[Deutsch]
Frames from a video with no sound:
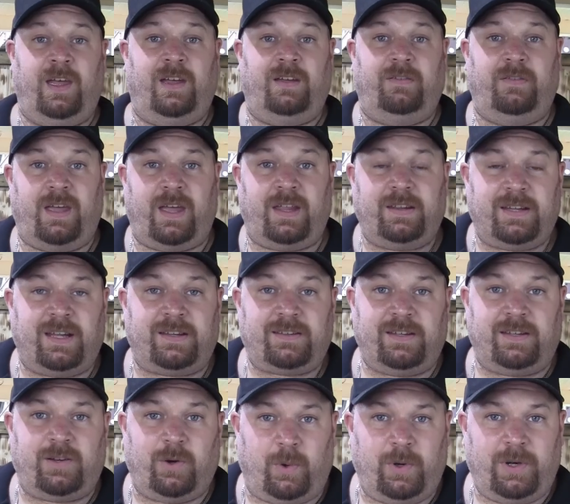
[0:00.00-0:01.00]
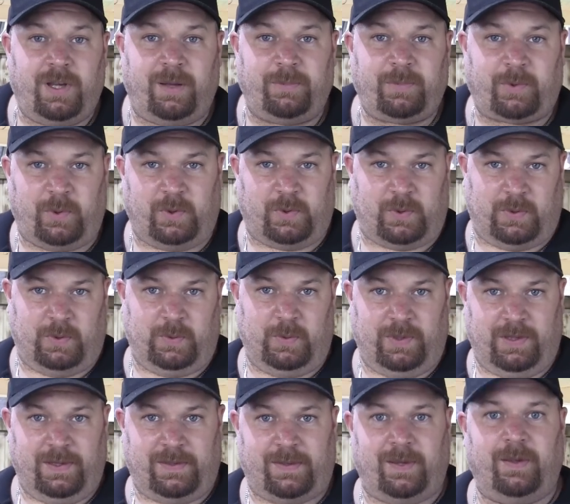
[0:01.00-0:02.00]
Während jetzt die Kohle am Durchglühen
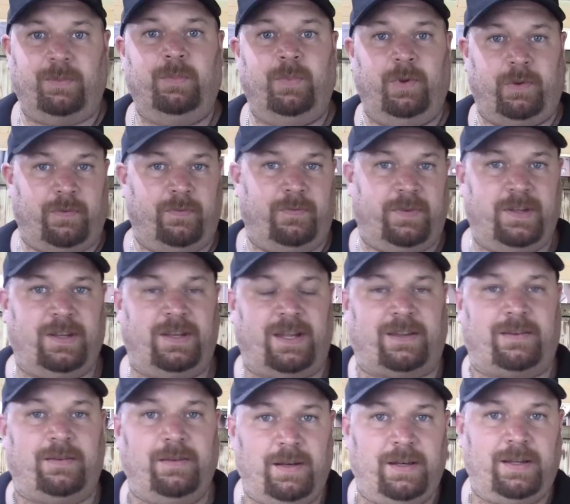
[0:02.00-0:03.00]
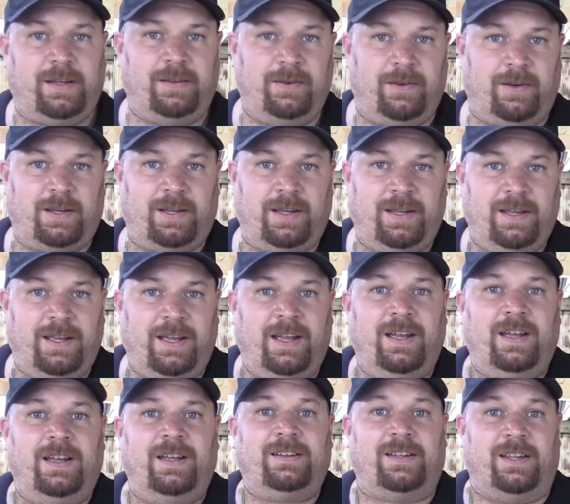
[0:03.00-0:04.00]
ist, müssen wir natürlich noch
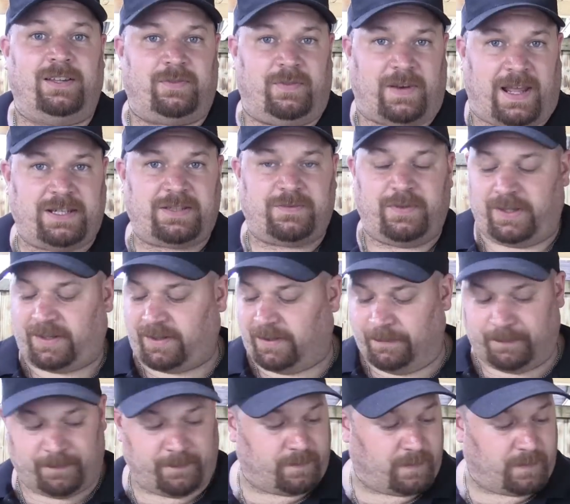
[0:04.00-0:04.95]
das Fleisch würzen.